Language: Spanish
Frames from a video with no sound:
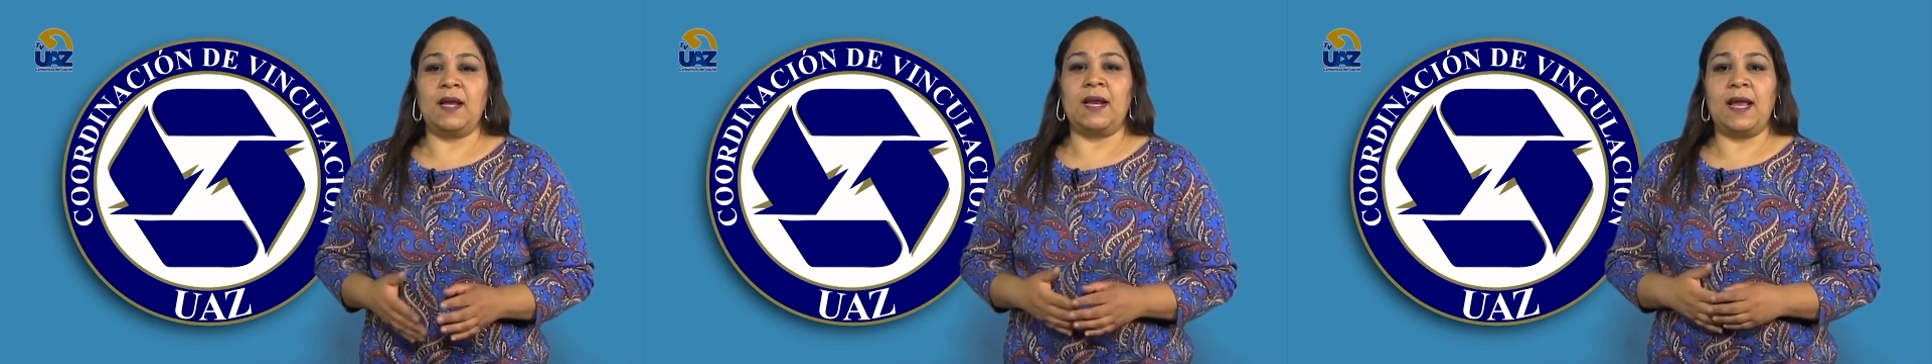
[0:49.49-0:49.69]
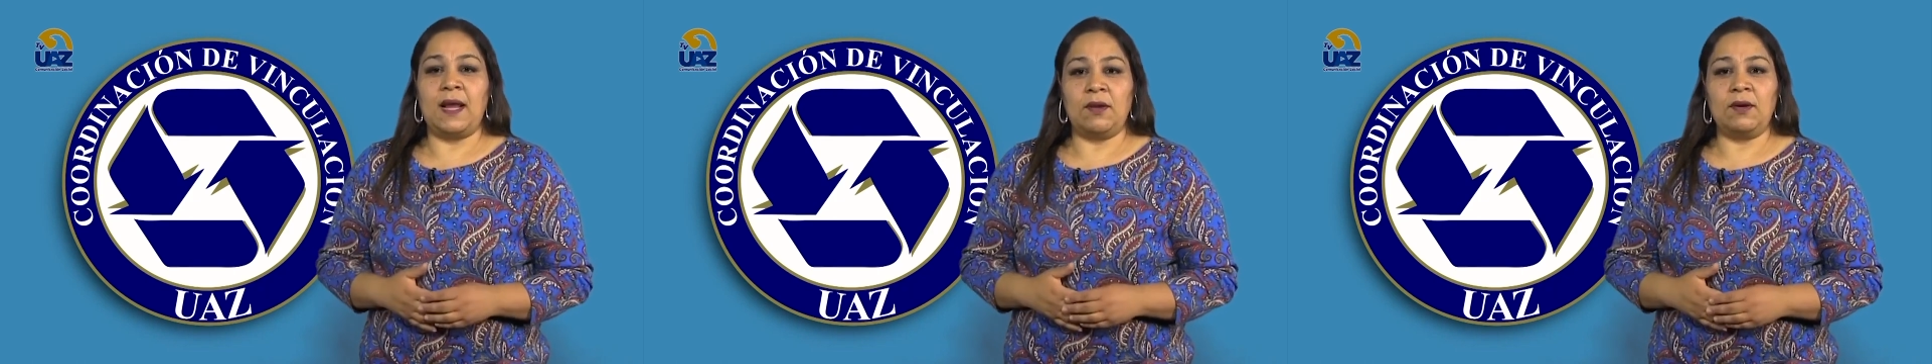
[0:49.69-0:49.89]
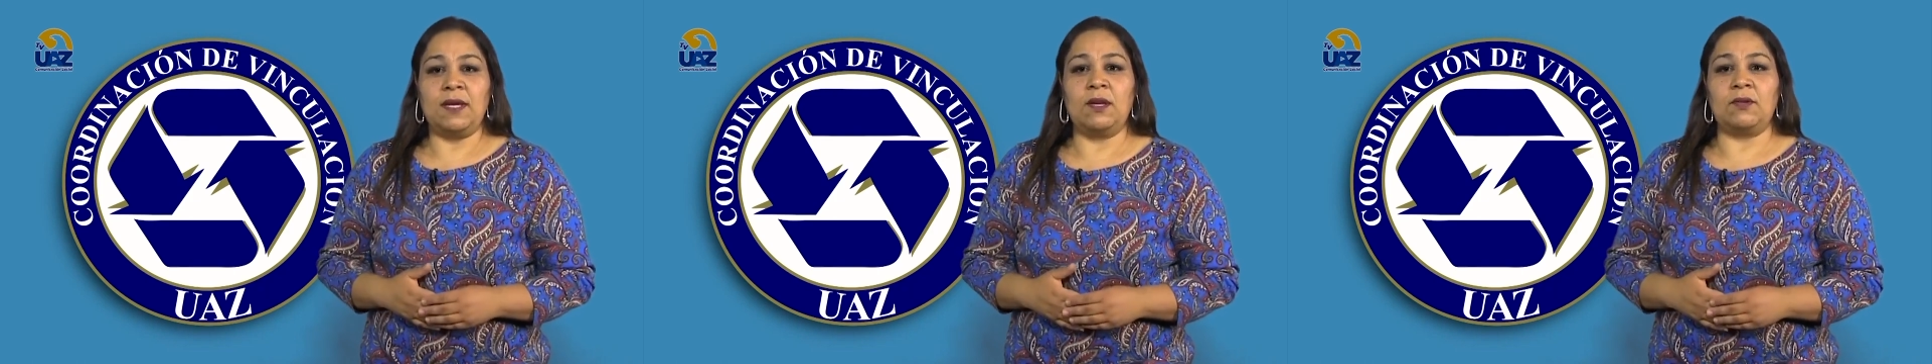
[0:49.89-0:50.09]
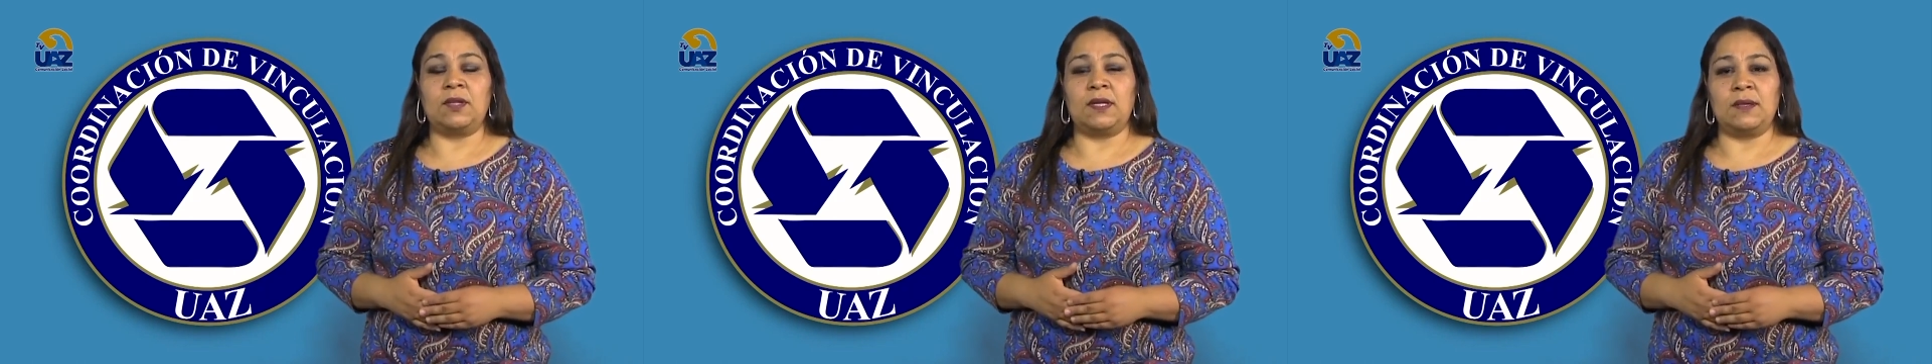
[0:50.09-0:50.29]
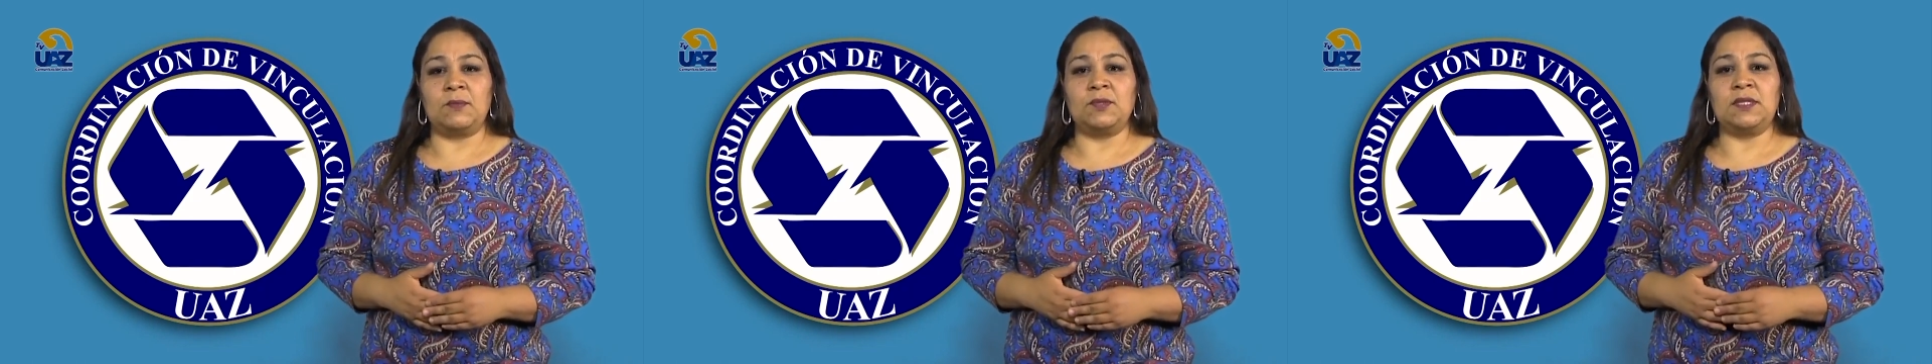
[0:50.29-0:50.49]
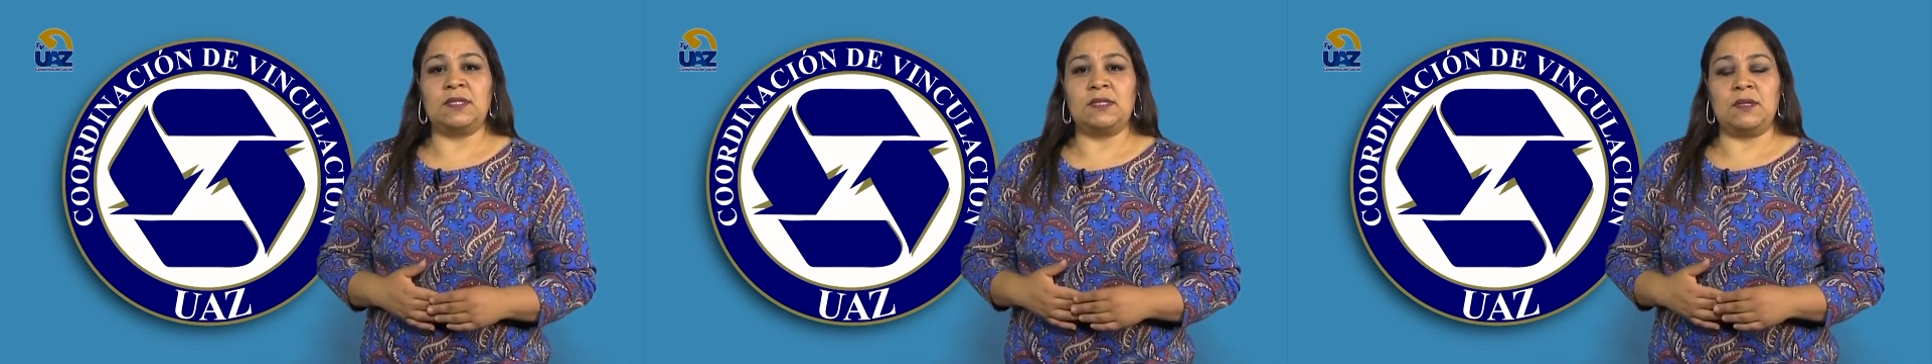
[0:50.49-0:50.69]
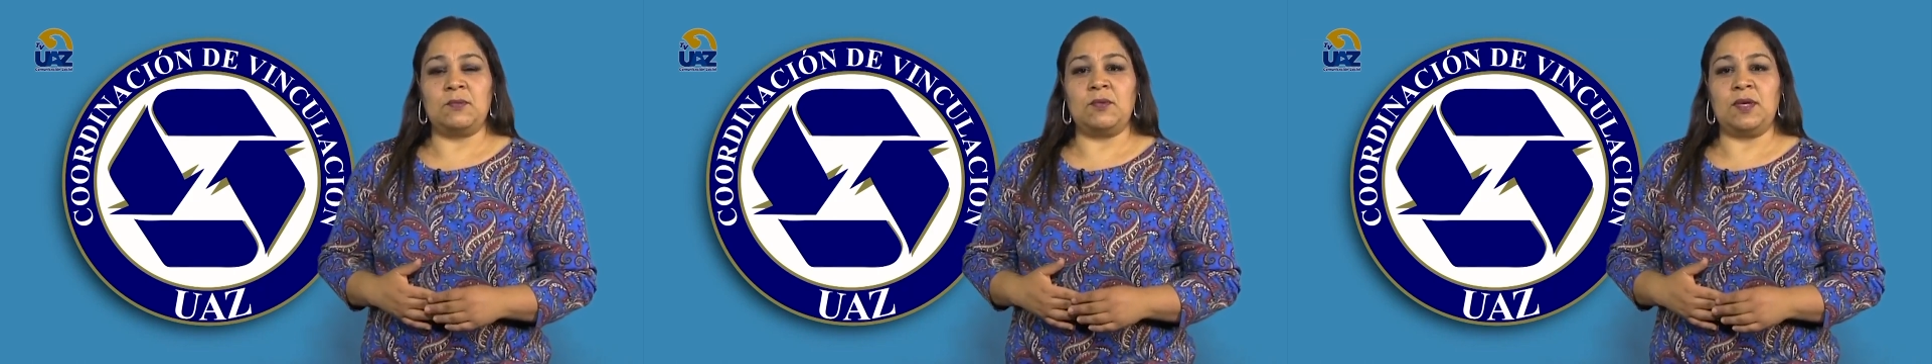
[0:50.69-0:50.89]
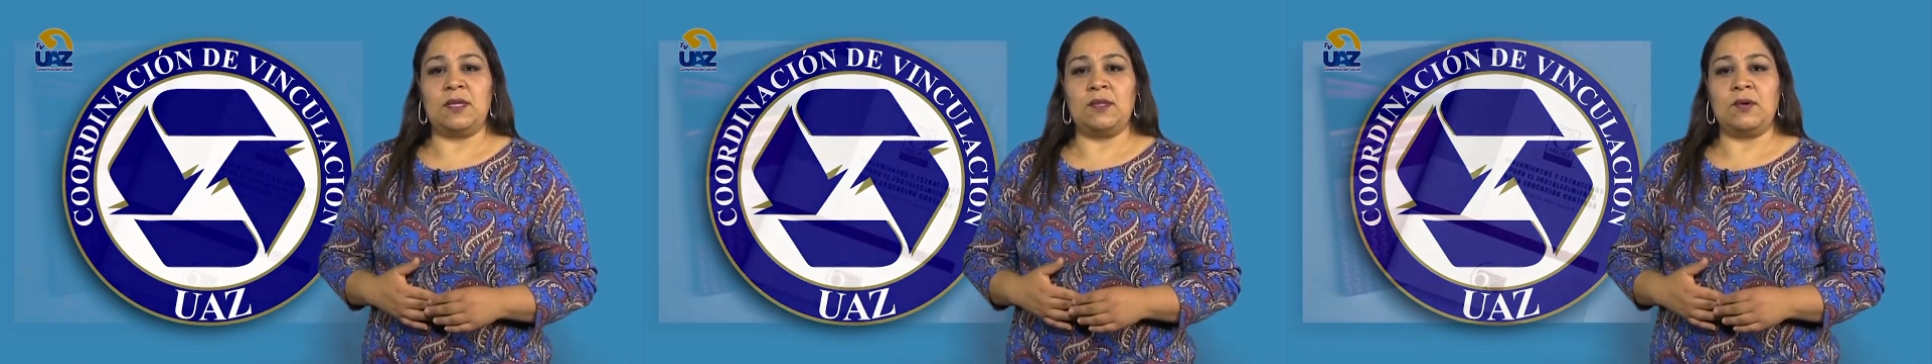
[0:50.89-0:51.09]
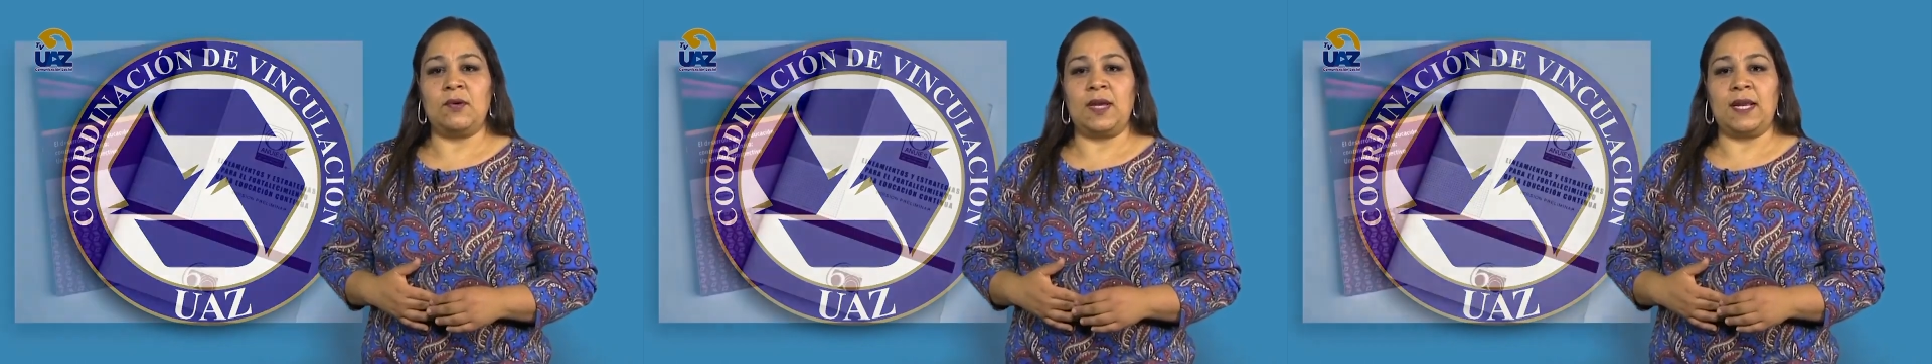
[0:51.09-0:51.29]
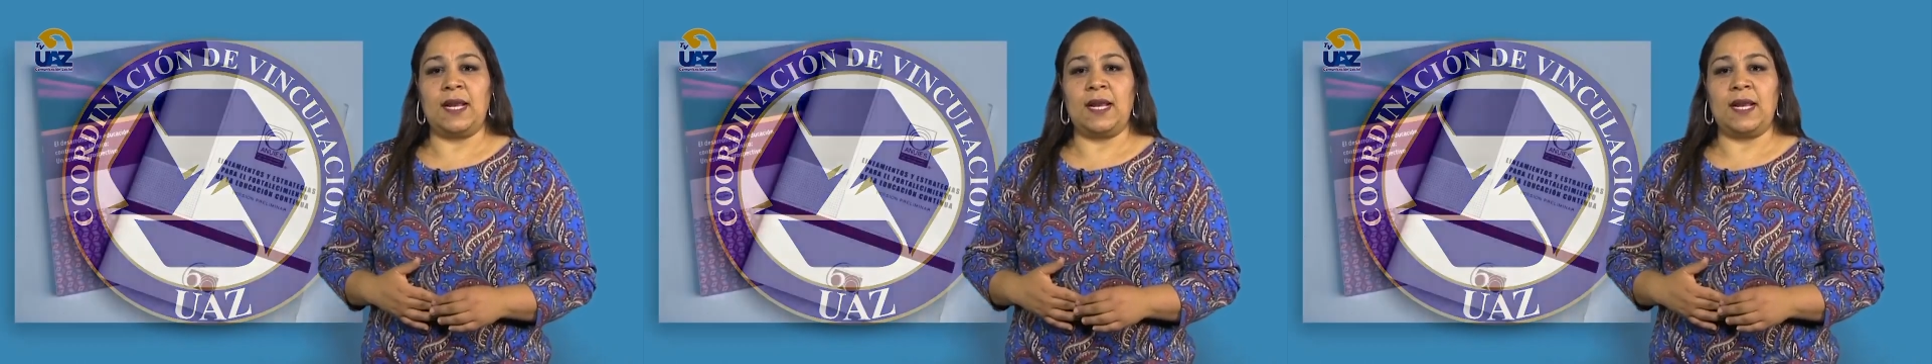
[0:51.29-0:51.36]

Claro que lo tenemos distribuido